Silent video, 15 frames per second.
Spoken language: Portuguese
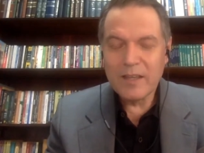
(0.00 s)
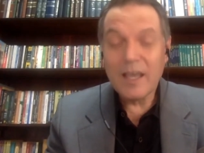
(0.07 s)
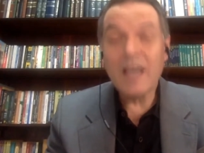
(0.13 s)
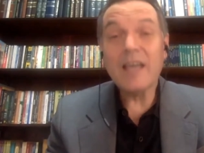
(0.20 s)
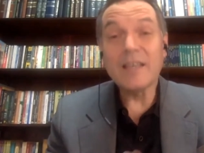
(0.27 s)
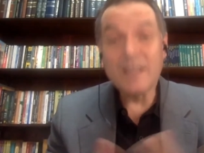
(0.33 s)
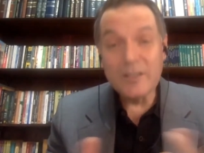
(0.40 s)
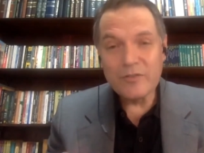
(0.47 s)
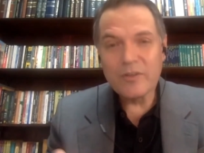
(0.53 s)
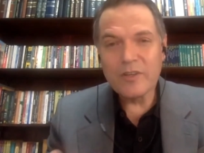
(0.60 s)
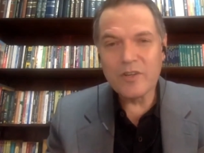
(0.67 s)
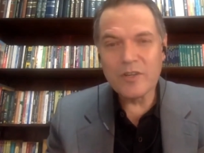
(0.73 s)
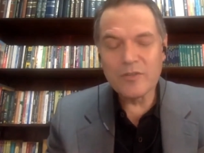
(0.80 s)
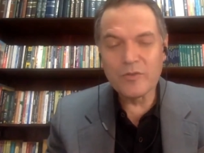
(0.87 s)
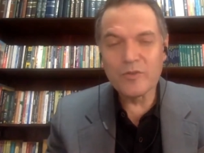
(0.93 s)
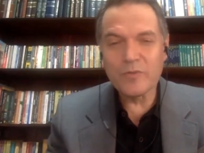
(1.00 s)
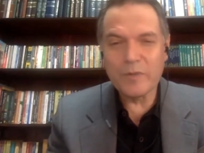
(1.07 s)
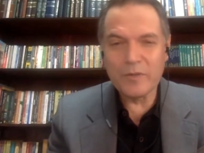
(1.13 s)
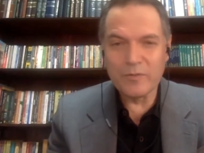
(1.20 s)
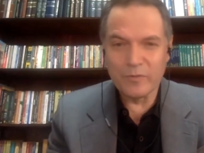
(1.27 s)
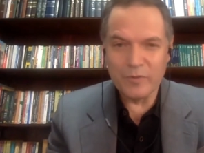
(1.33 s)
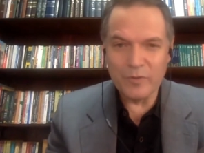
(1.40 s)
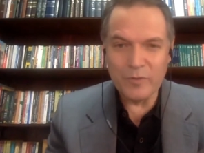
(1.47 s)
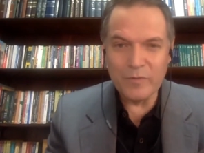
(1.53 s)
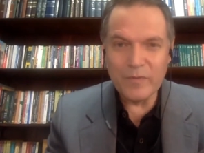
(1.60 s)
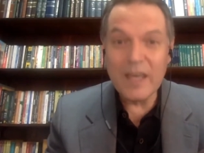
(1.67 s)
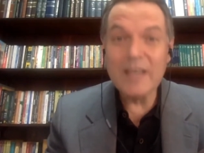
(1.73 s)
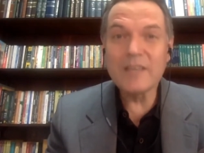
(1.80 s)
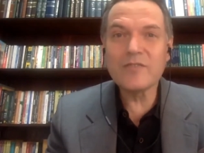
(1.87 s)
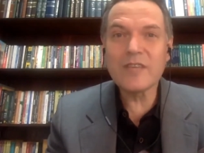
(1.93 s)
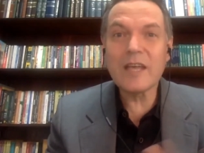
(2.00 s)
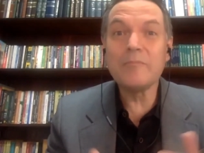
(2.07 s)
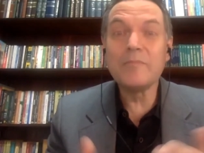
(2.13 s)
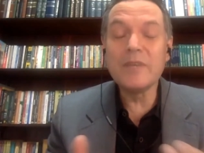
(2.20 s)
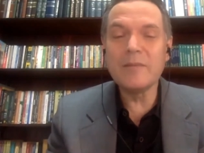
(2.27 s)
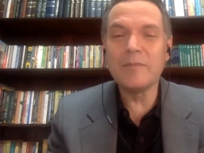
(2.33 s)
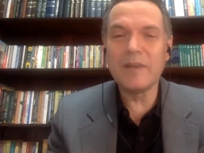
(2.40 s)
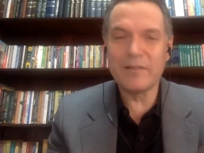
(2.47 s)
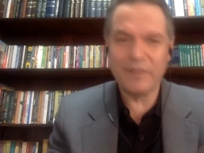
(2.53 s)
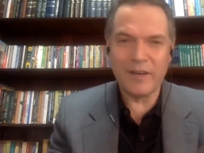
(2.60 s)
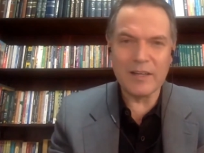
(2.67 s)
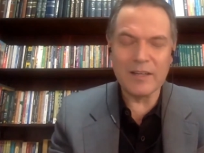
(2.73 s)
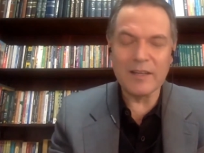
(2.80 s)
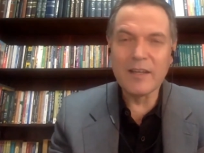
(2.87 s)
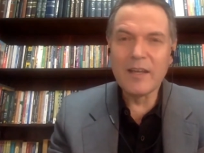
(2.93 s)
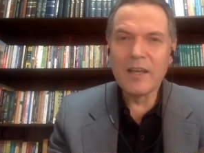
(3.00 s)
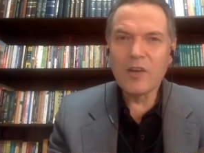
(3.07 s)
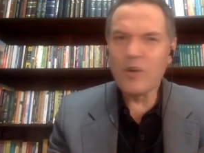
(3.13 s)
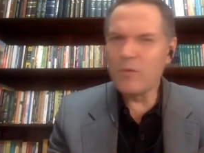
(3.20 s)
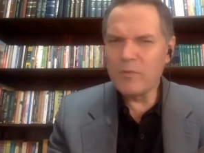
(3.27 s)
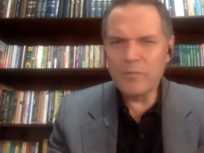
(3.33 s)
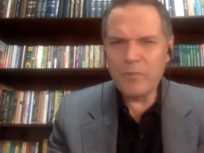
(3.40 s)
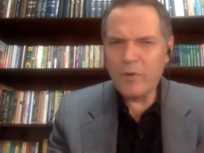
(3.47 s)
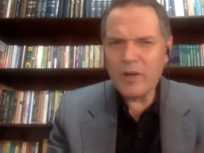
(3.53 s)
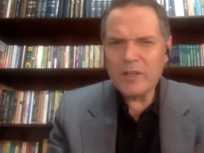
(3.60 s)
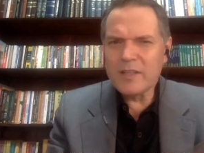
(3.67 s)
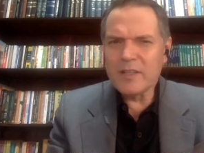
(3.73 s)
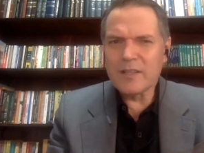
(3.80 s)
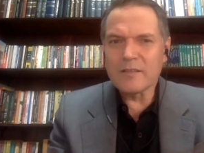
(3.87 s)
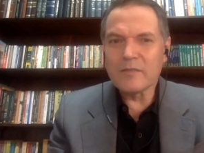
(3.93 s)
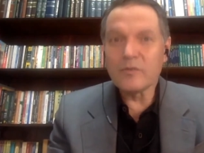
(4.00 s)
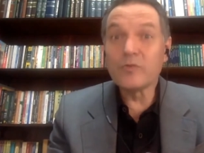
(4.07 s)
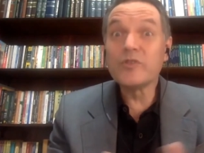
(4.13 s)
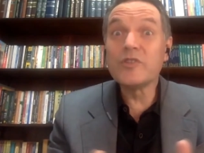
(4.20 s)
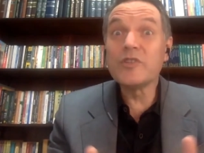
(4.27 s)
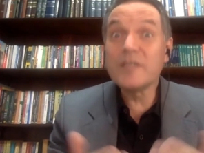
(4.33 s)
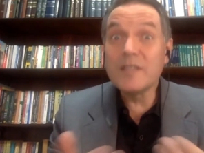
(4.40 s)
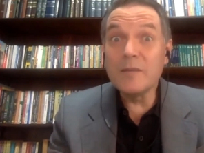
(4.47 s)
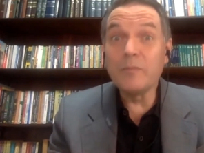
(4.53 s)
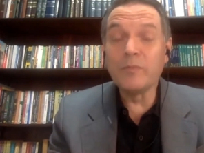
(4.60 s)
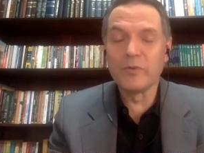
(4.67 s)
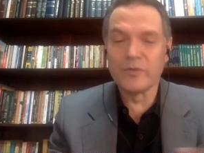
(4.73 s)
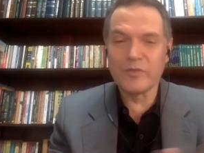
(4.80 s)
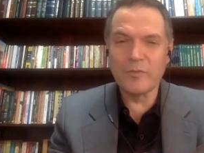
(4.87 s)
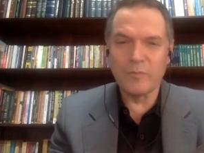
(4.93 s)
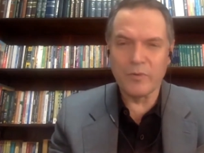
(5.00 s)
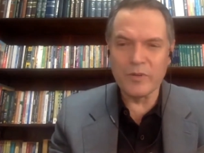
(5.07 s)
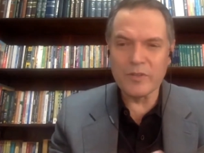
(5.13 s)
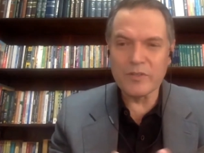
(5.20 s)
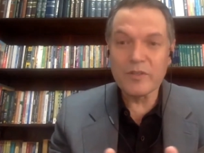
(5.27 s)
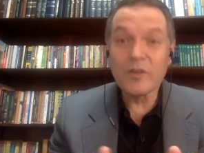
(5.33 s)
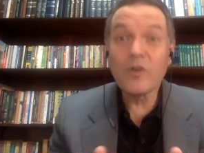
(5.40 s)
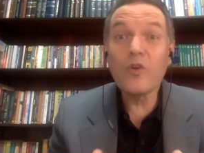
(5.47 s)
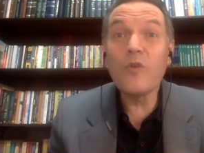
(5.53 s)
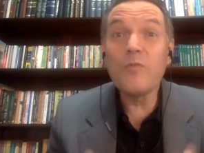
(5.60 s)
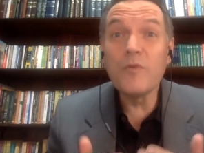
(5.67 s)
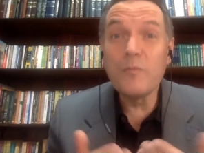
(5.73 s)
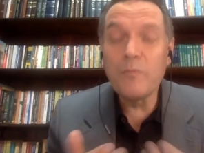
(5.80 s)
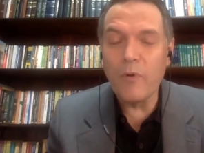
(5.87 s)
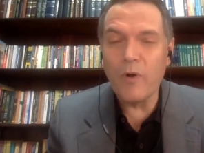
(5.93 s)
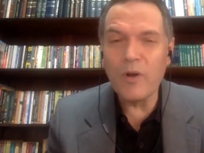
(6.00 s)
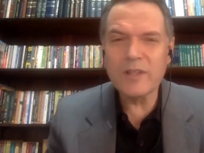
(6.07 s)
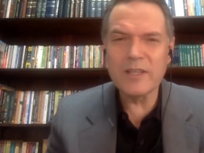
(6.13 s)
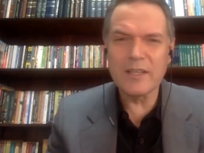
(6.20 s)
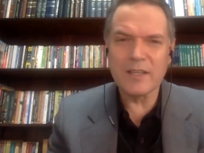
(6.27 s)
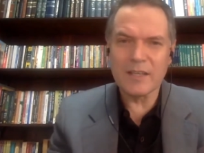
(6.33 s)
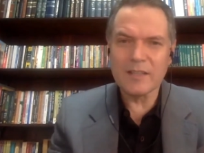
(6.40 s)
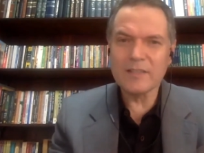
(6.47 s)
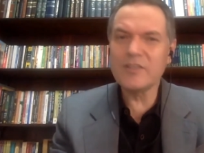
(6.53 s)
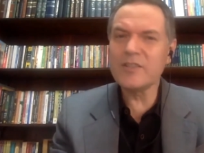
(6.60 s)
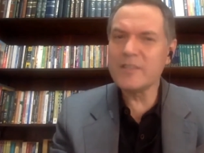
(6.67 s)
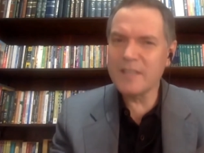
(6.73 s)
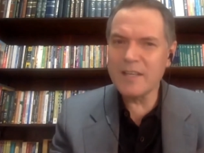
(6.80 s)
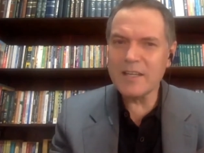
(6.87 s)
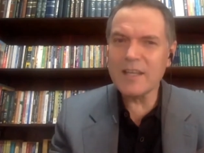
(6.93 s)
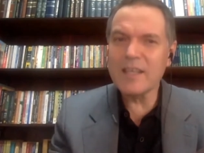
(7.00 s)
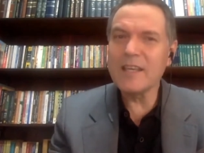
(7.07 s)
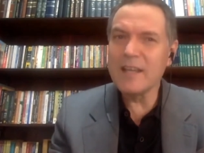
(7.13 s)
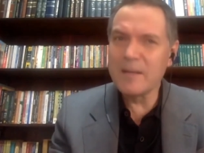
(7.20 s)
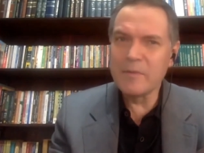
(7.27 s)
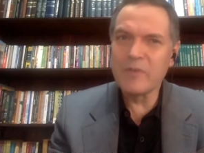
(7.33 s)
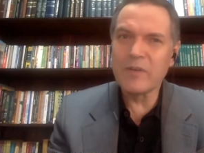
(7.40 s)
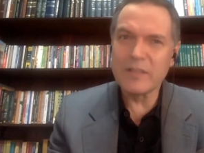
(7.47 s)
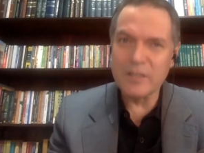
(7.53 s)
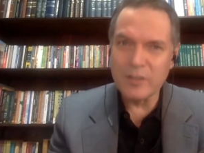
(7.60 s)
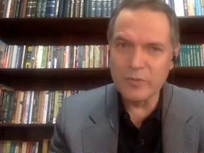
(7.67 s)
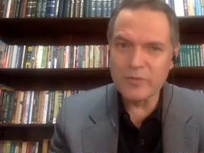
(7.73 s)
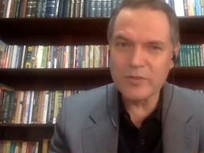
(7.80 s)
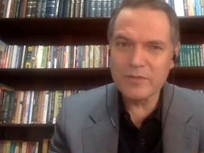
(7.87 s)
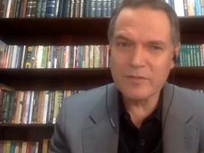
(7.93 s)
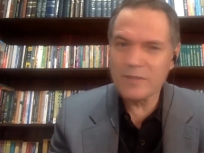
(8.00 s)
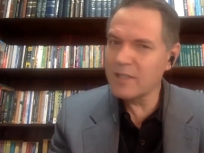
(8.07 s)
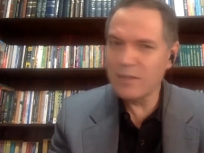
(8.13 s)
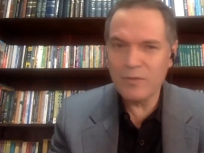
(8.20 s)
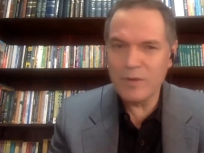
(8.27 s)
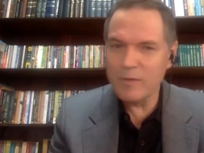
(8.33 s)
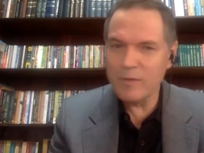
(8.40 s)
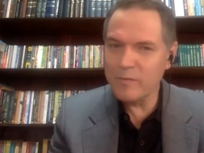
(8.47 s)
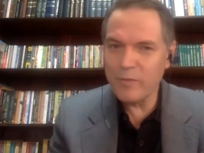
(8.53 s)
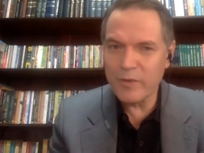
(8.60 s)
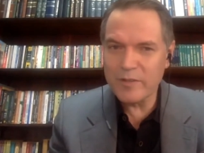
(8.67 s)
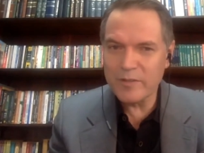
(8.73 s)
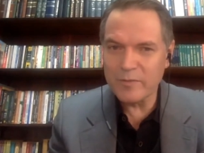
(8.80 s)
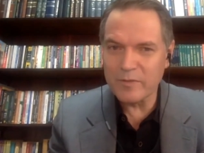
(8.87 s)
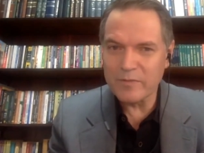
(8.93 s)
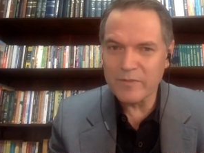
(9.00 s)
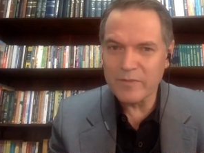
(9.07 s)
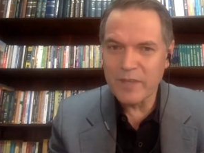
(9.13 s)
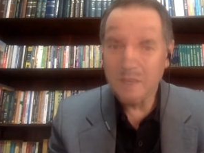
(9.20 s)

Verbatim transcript: É isso que Jesus perguntou, é isso que a Bíblia fala. Como podem os discípulos depois, como podem dizer que amam a Deus se não amam ao próximo?